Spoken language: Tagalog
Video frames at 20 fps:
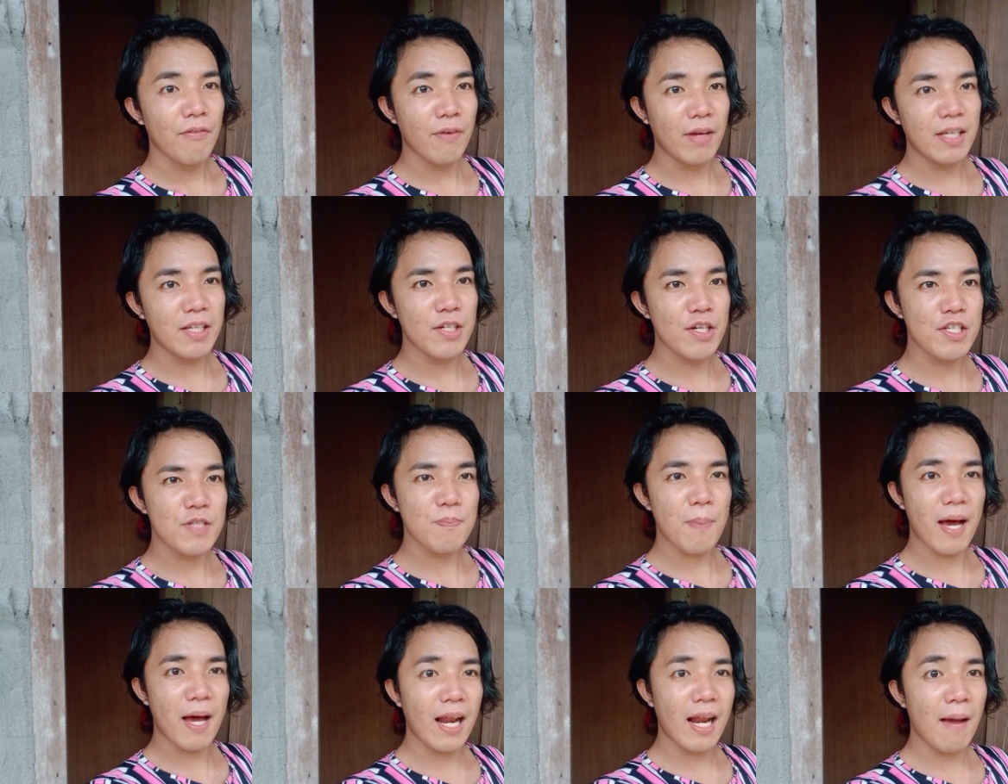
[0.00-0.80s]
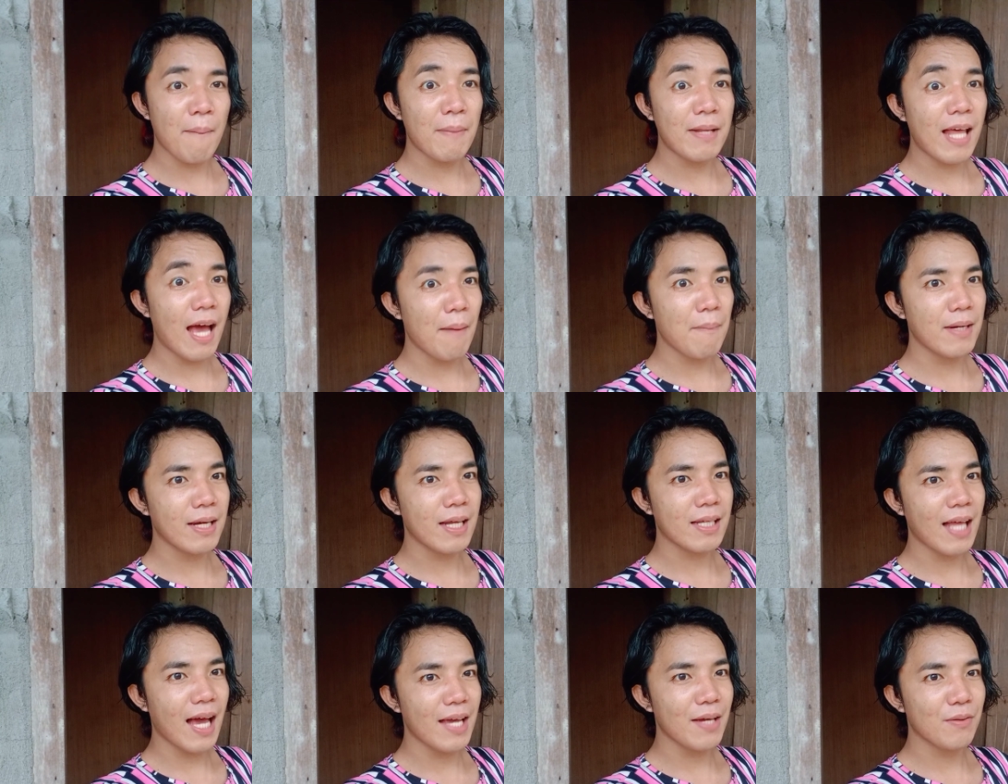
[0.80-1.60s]
videos para madami na
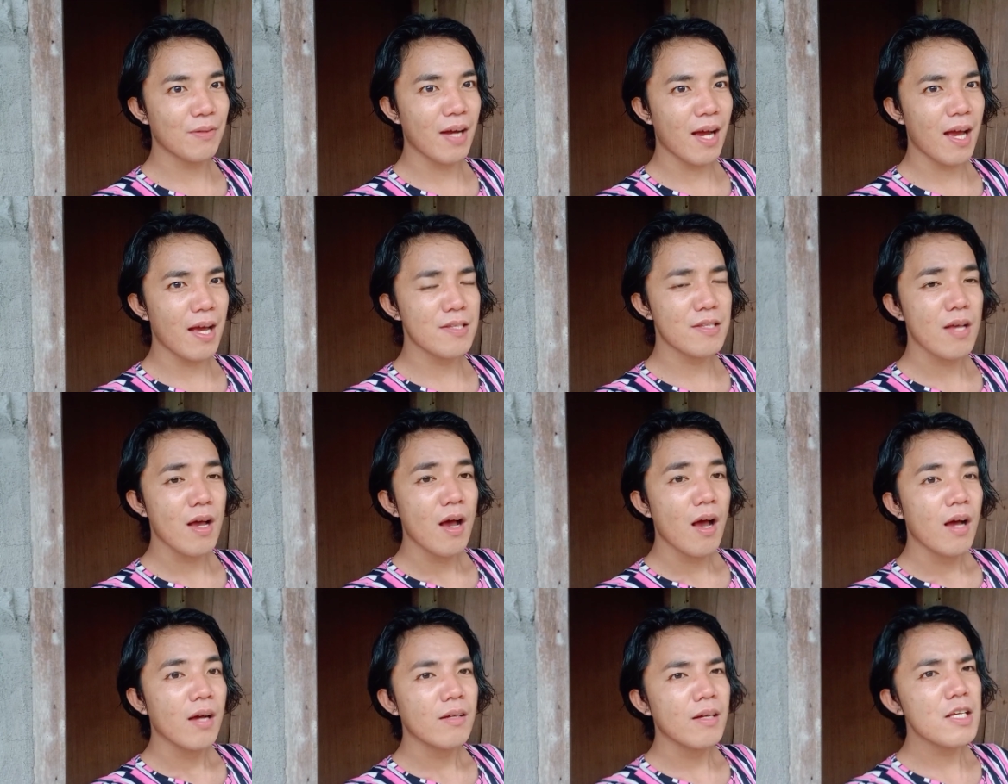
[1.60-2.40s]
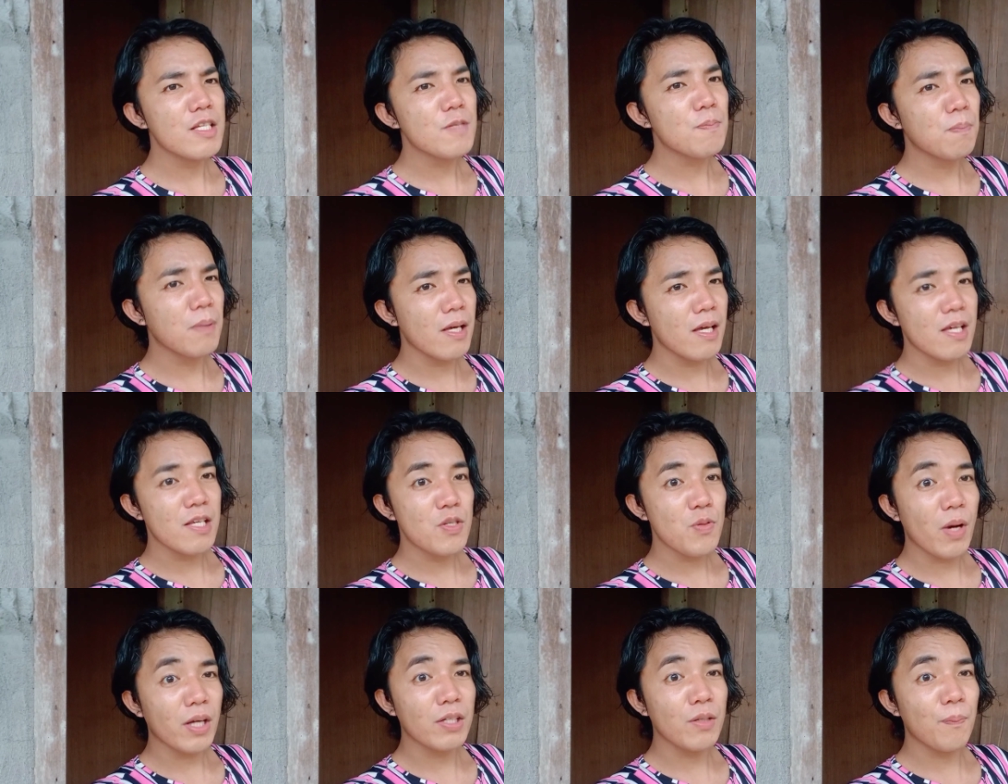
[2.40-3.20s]
tayo guys. Guys please,
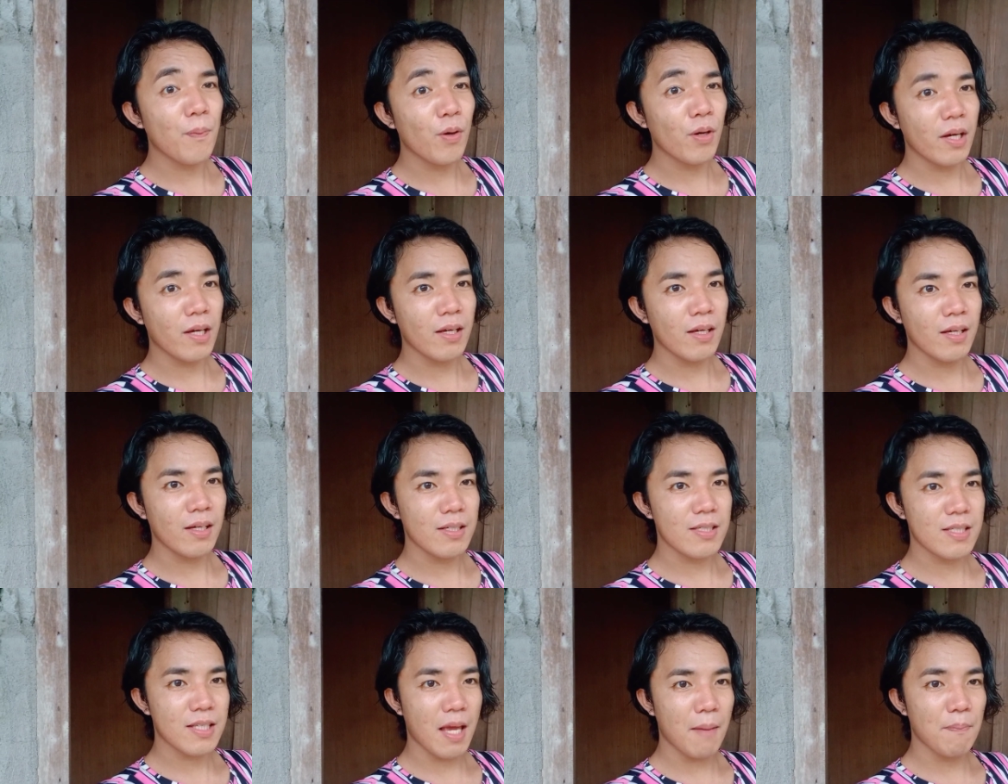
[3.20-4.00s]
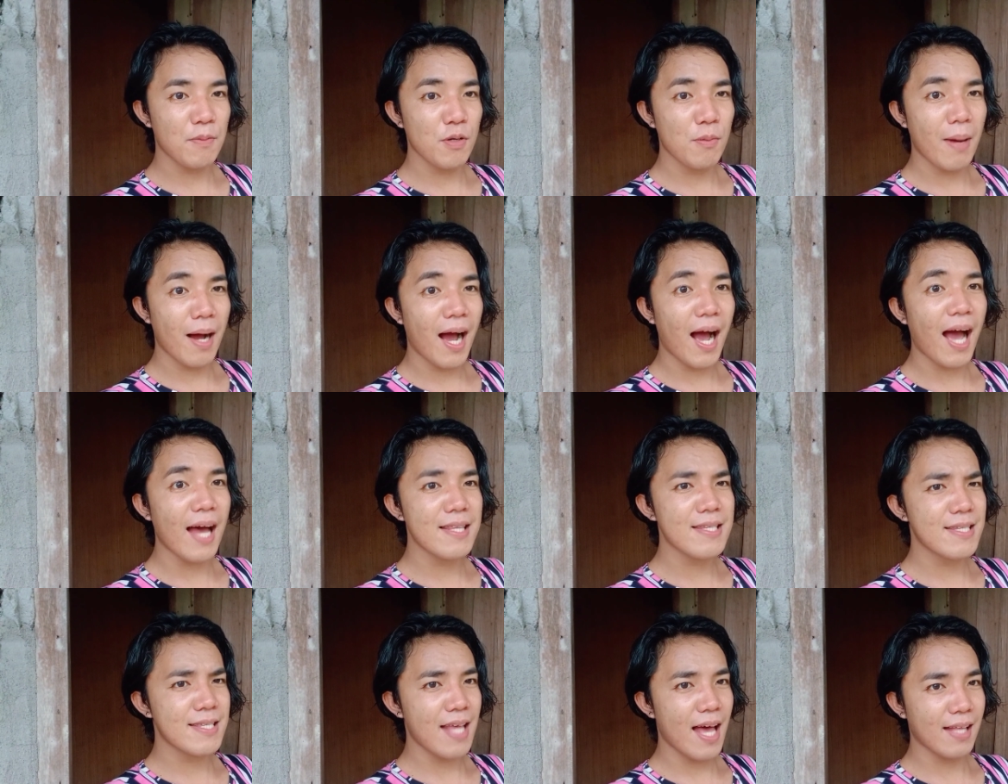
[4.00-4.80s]
wag niyo pong i-skip yung mga
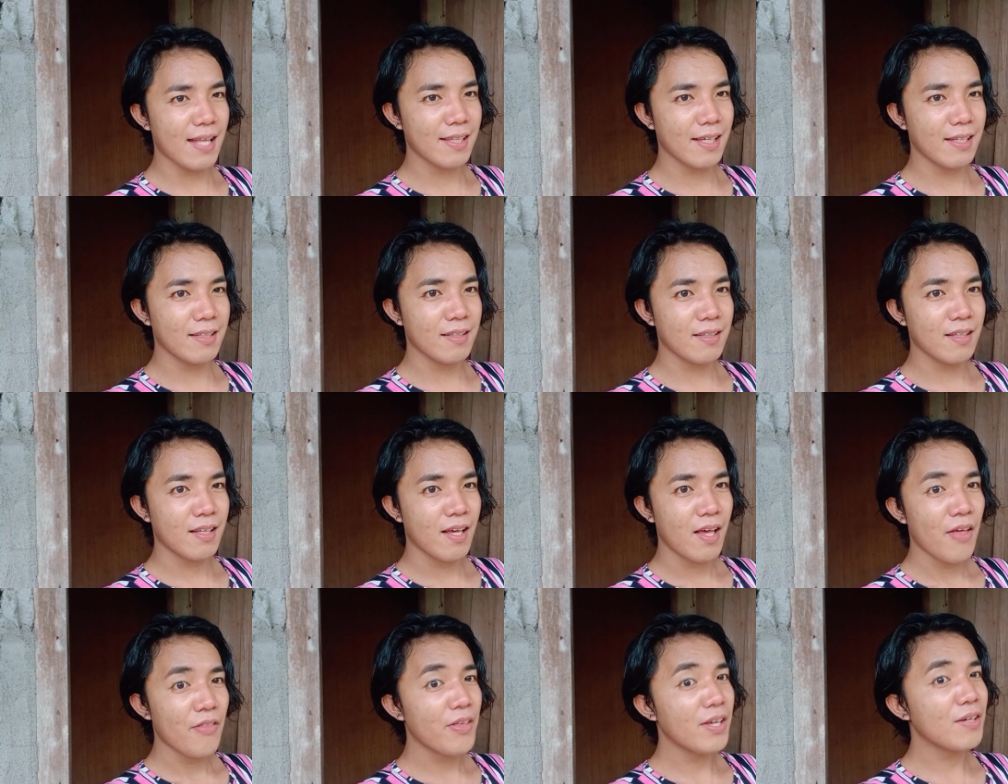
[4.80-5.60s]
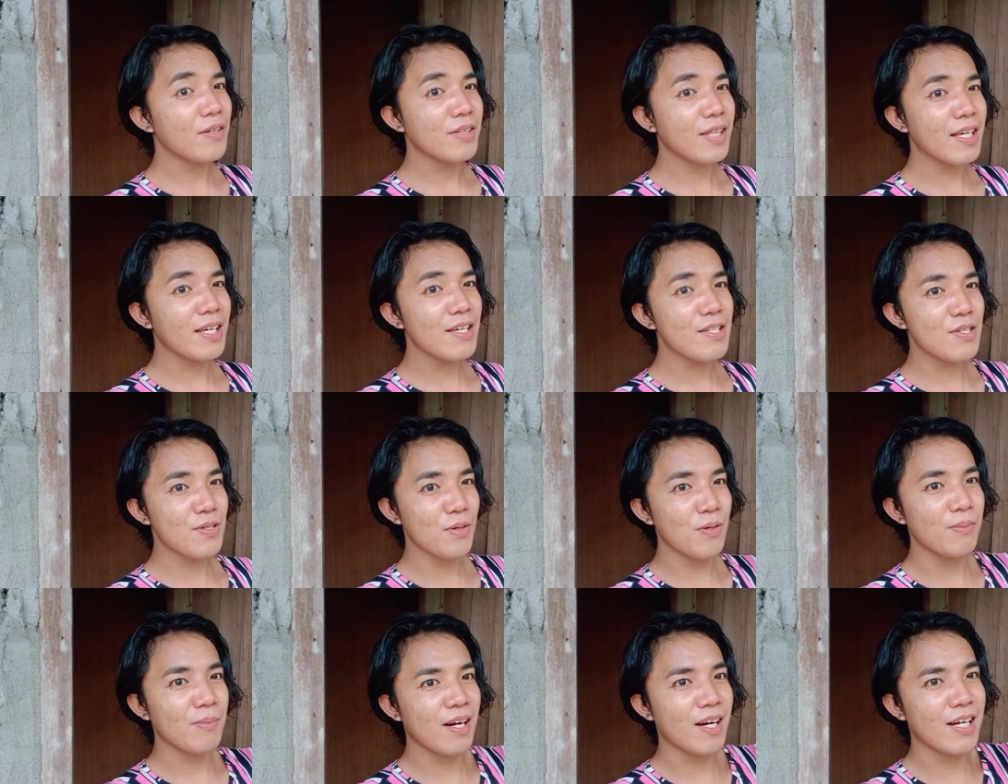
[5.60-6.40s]
ads natin. Thank you, thank you
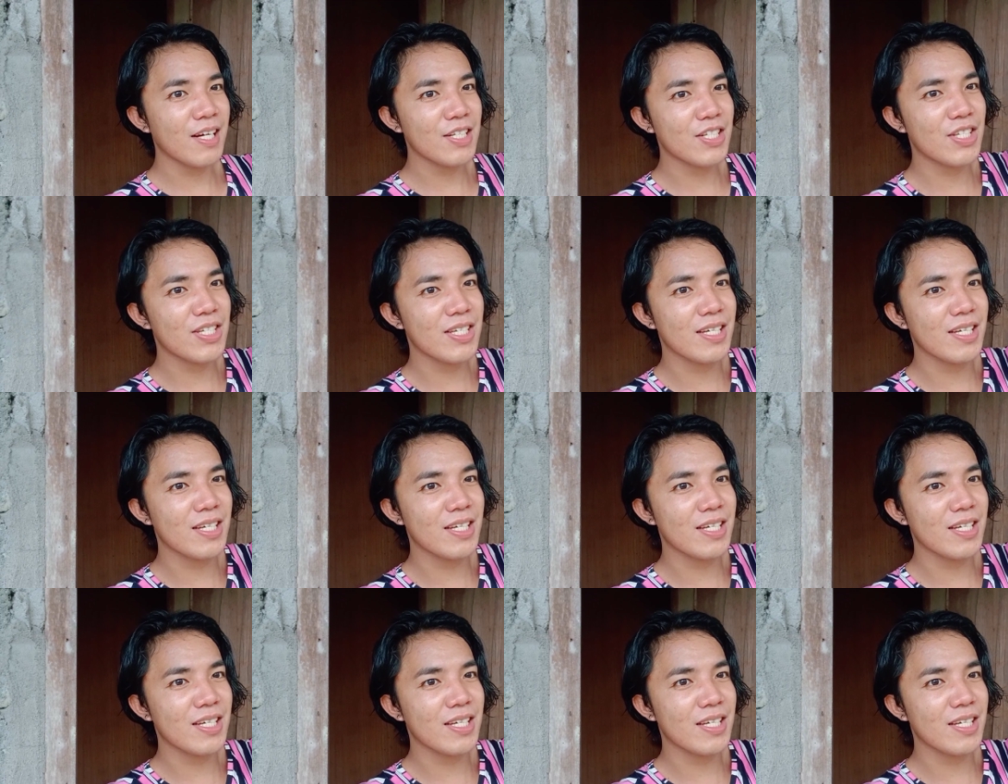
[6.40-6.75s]
so much.